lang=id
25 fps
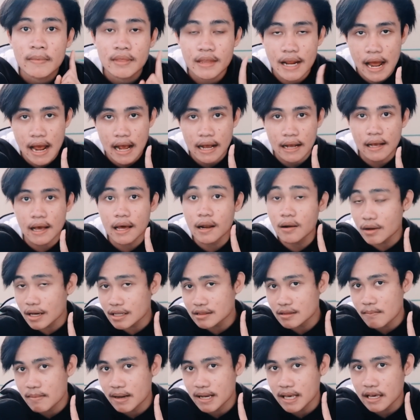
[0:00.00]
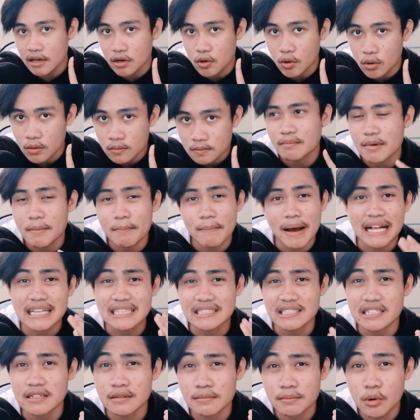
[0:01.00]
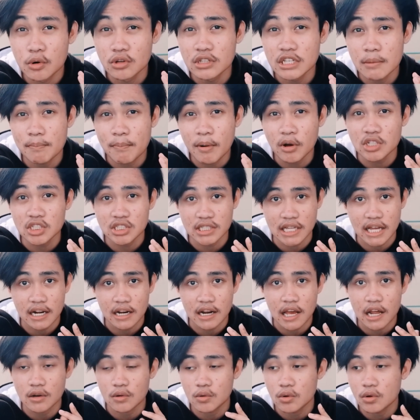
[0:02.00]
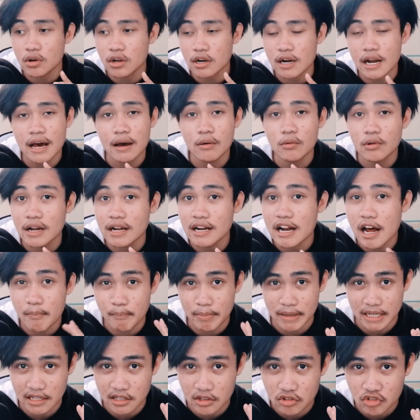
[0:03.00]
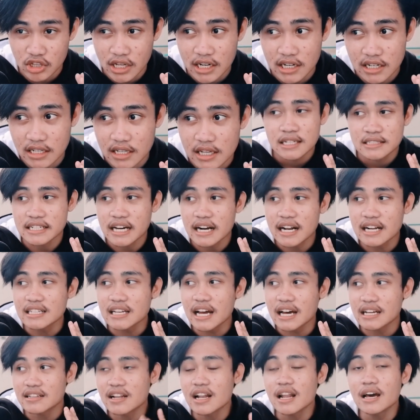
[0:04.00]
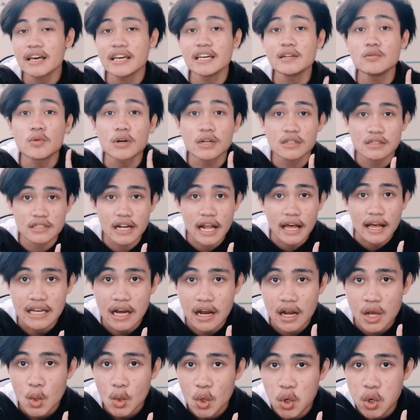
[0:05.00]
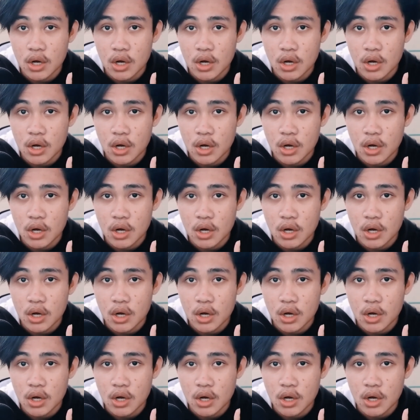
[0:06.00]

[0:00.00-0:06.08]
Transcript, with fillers: Nah, kalau kat Bang Ego memancing bunyi Posner, kalau lo ada, udah dapet gitu tadi, caranya adalah inward drag yang